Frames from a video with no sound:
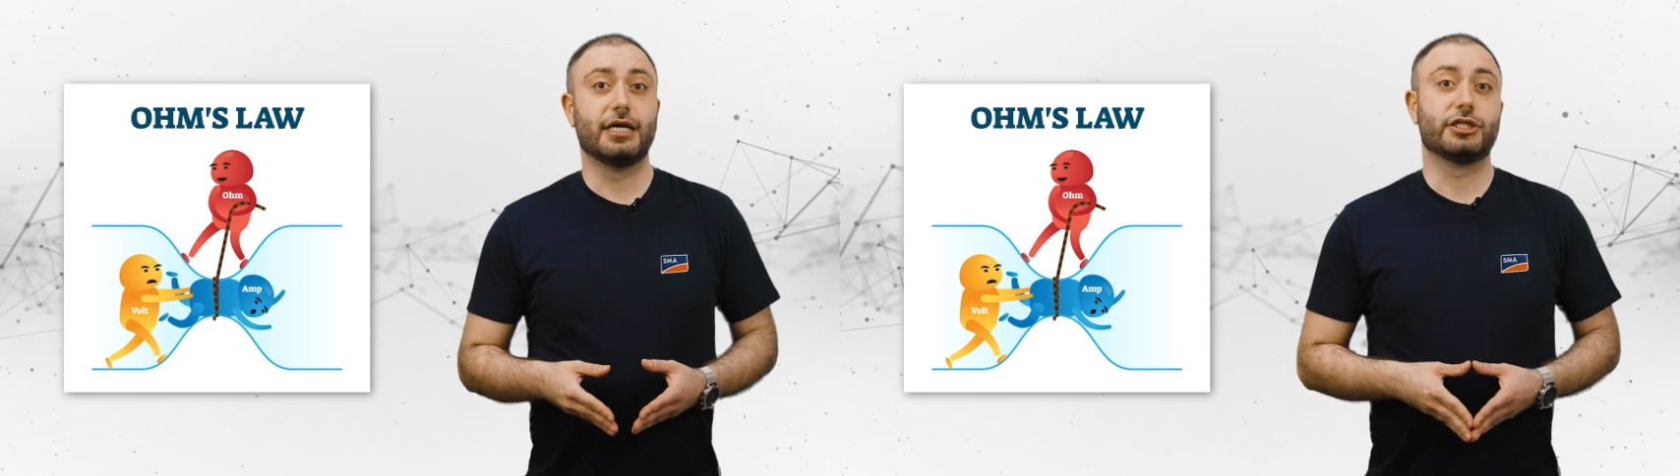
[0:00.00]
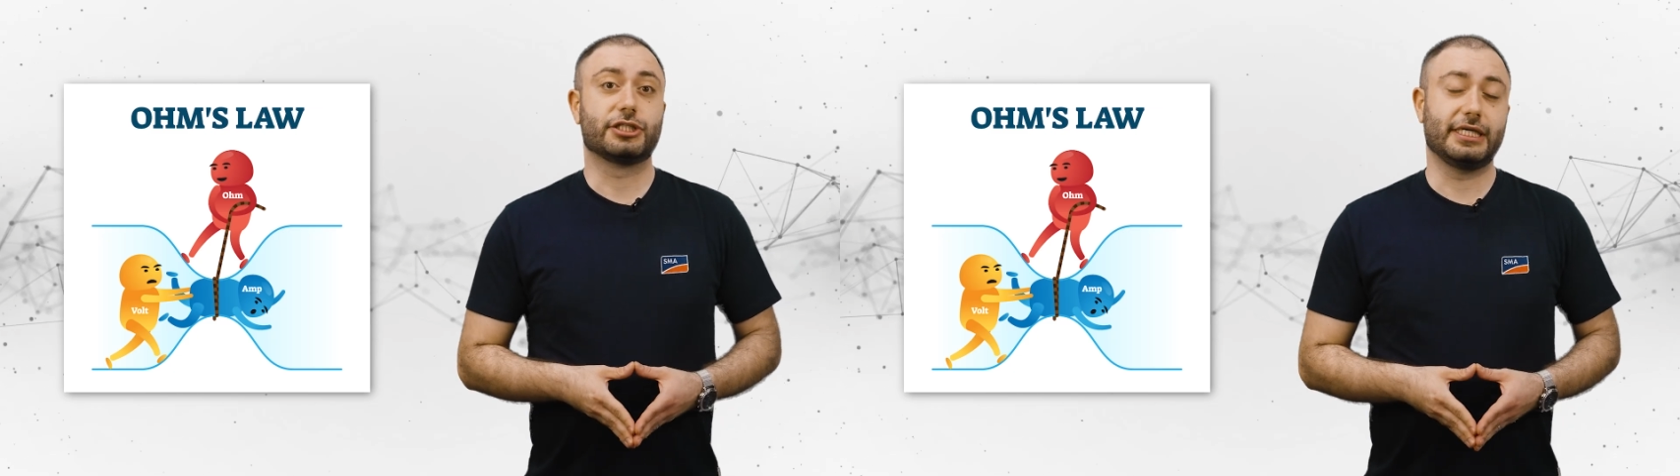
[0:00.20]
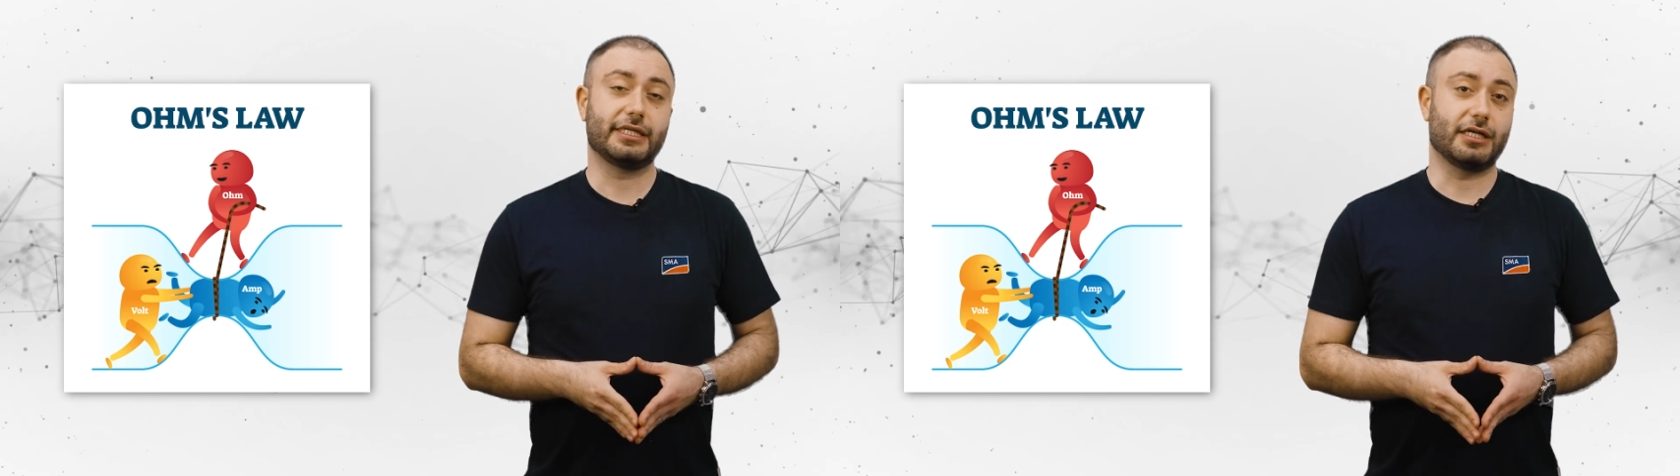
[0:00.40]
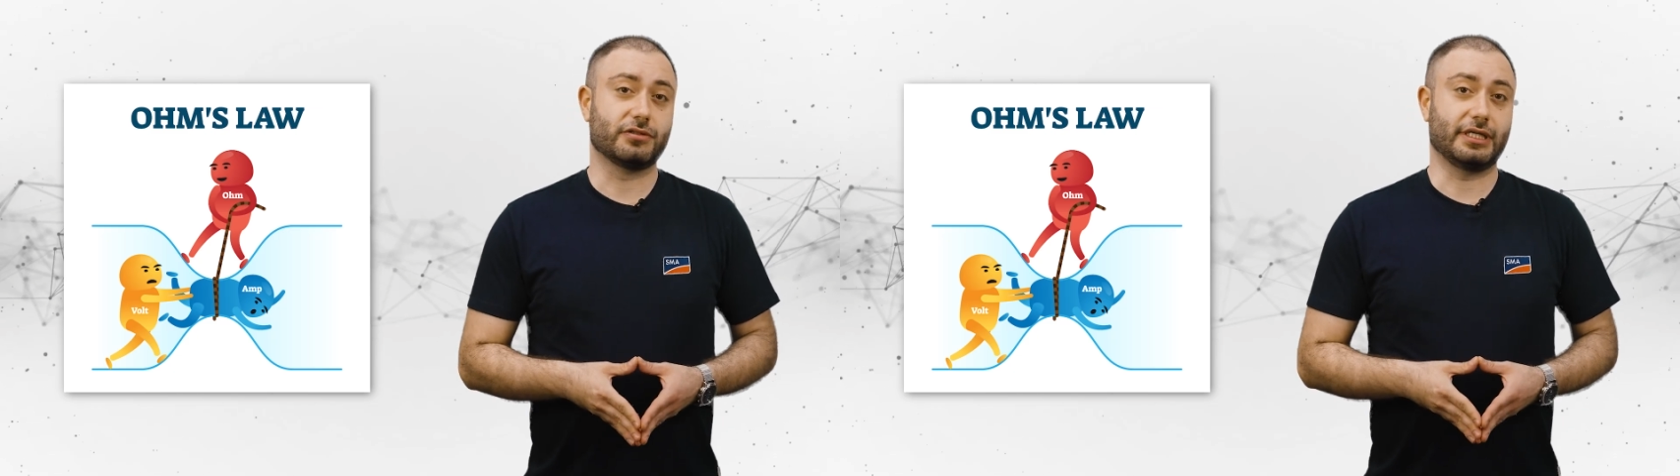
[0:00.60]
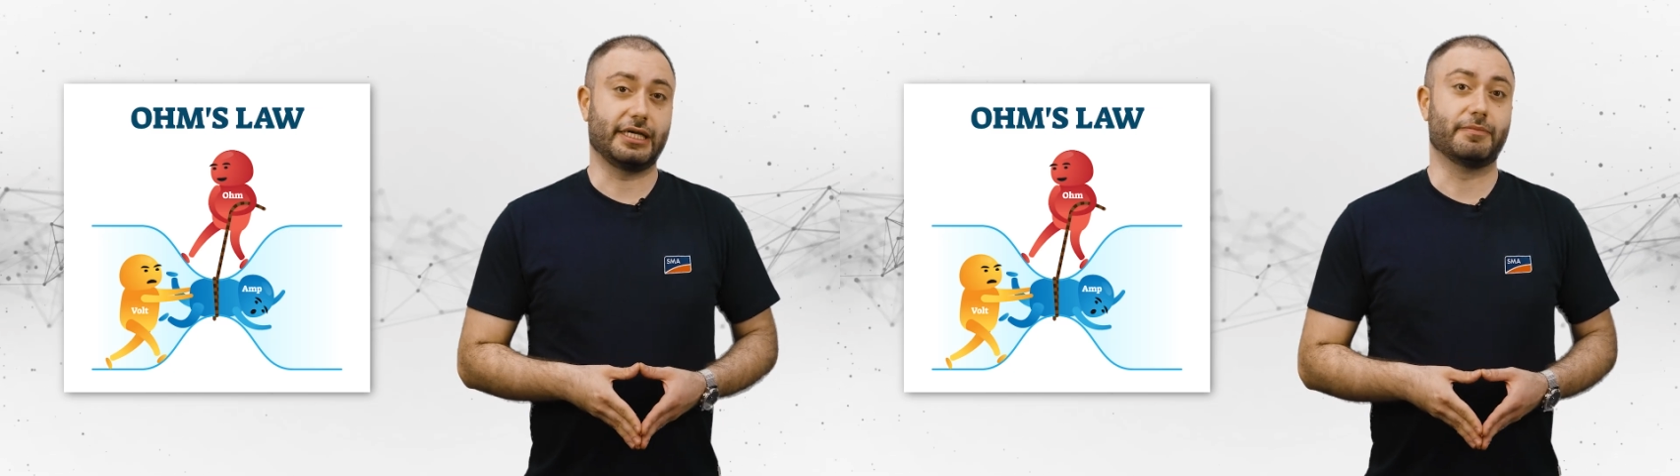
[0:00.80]
stehen
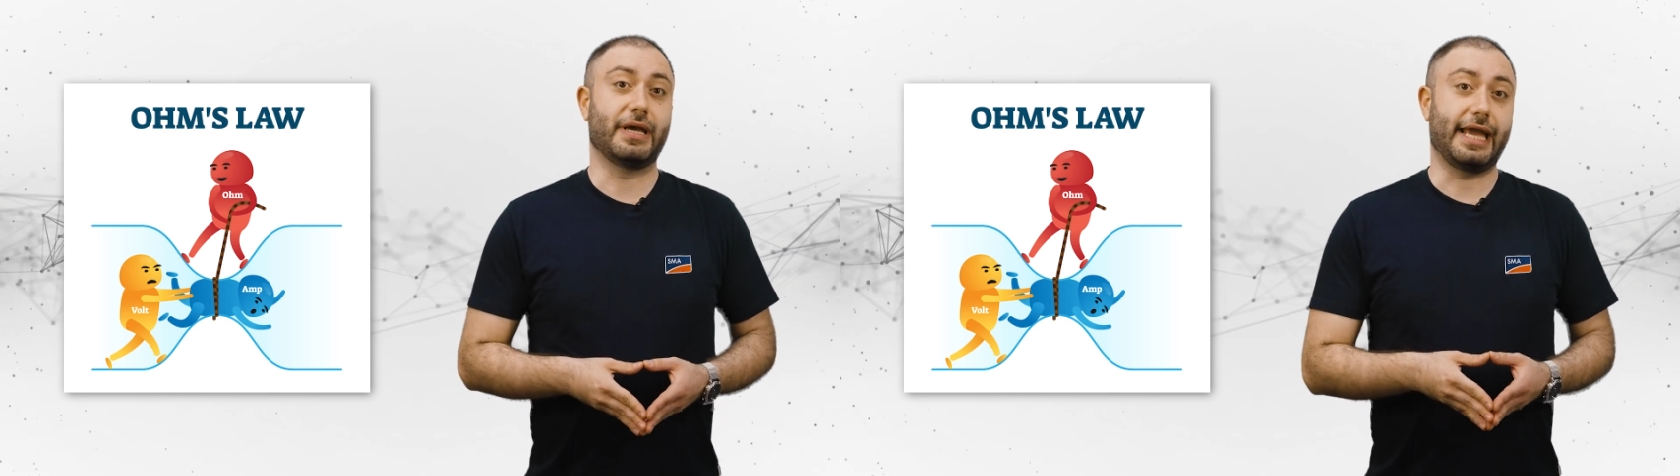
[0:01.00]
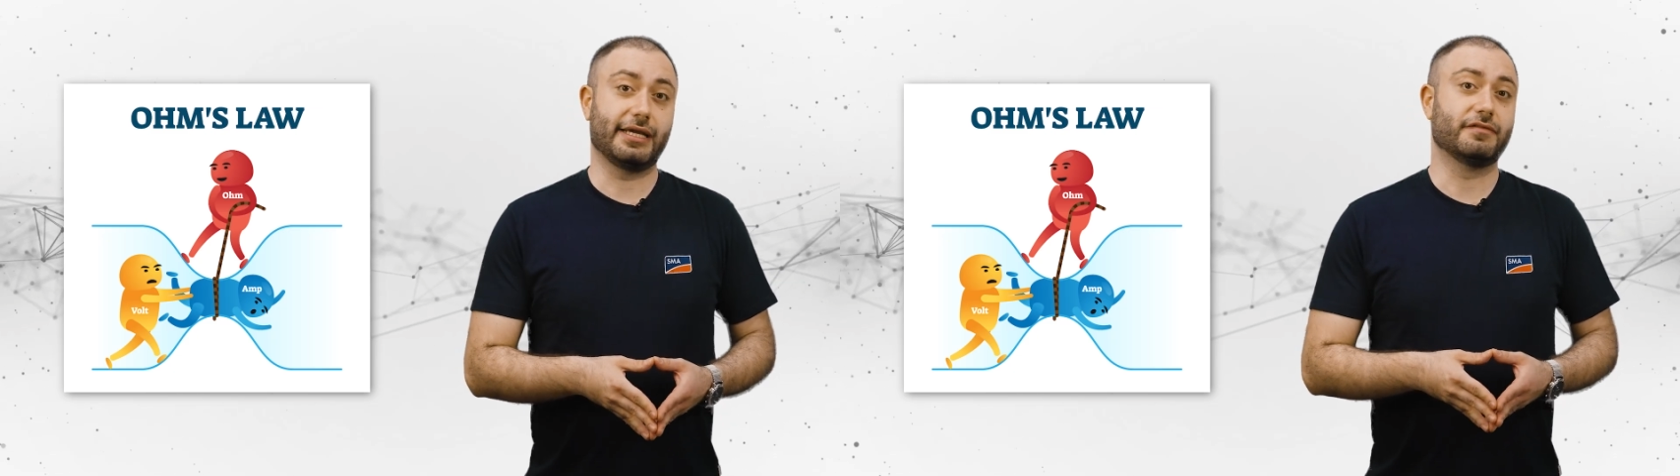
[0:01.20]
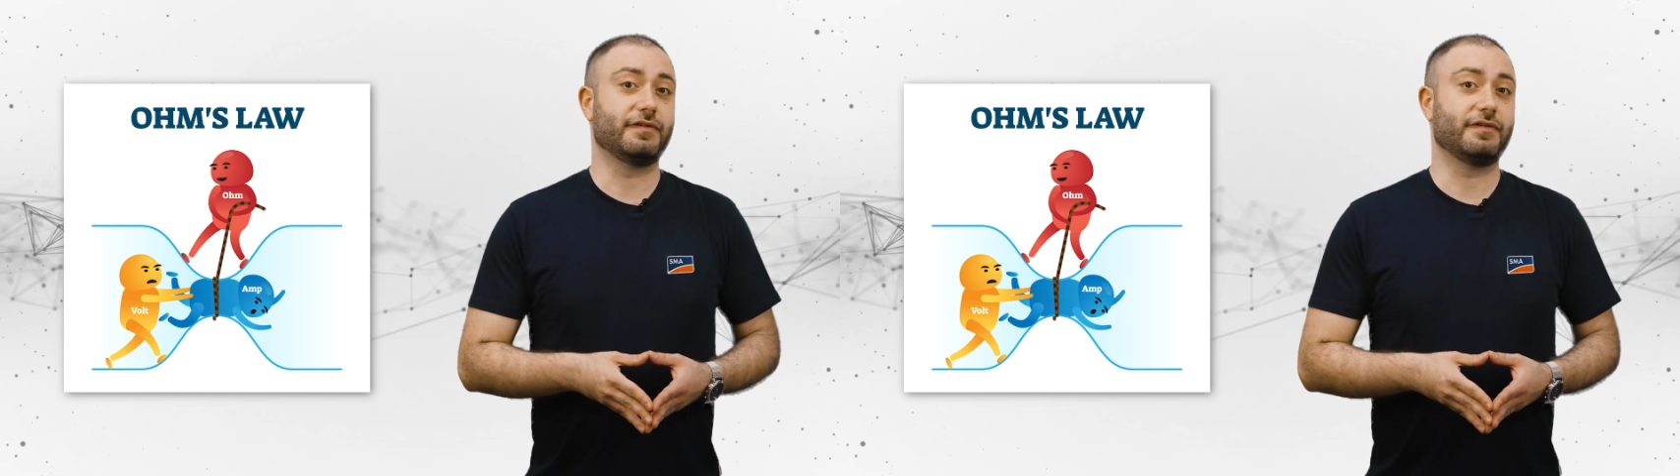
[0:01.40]
also in einem engen